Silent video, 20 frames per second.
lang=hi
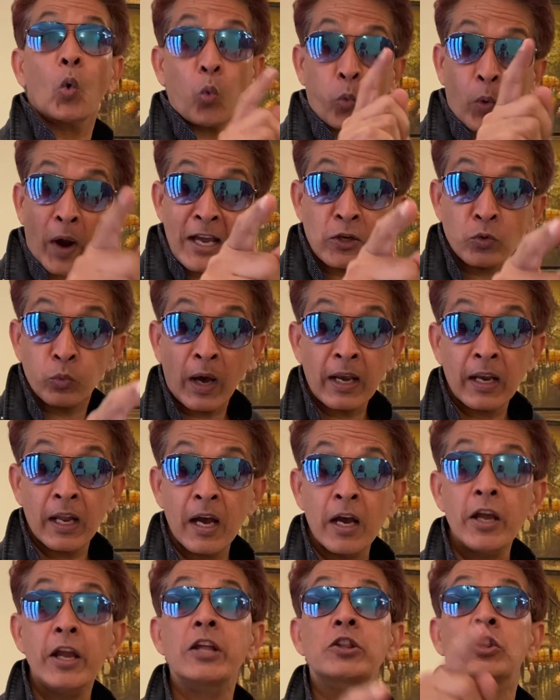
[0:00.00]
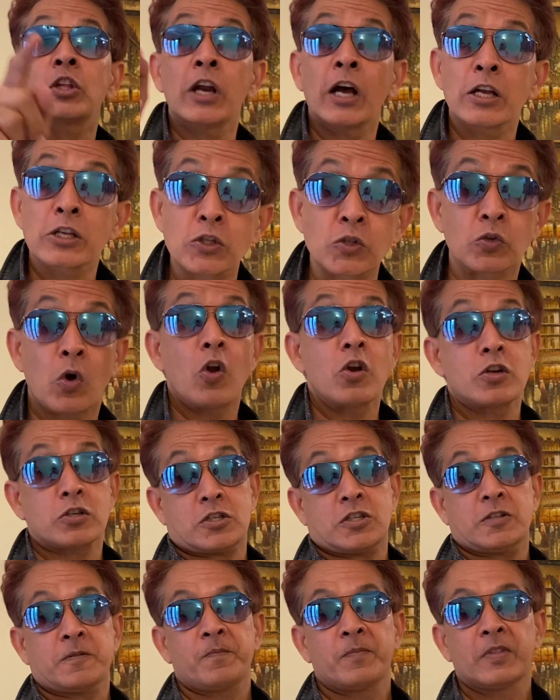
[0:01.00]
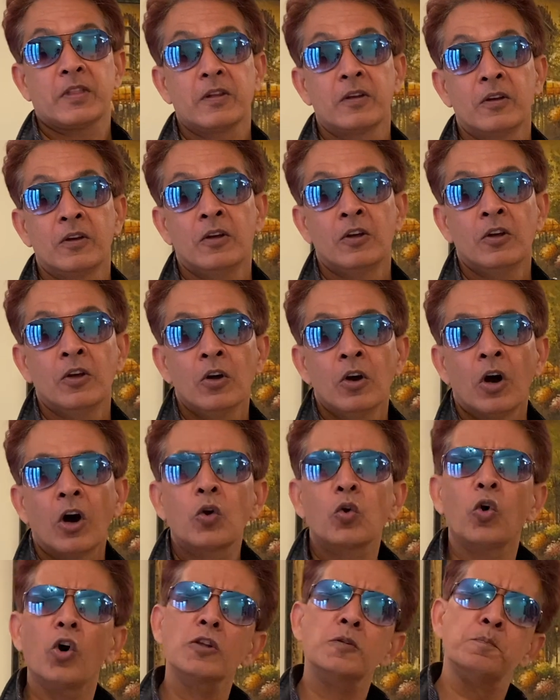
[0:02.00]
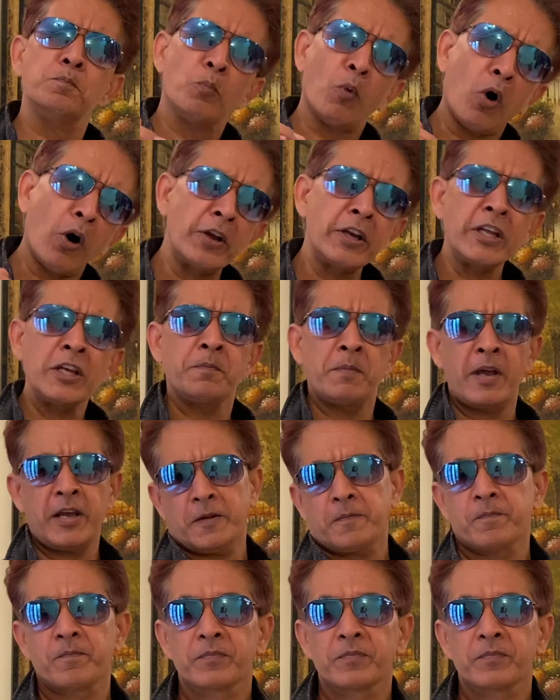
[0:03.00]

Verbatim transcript: व्हाइट वाला इतना सॉल्ट और रोज मॉर्निंग में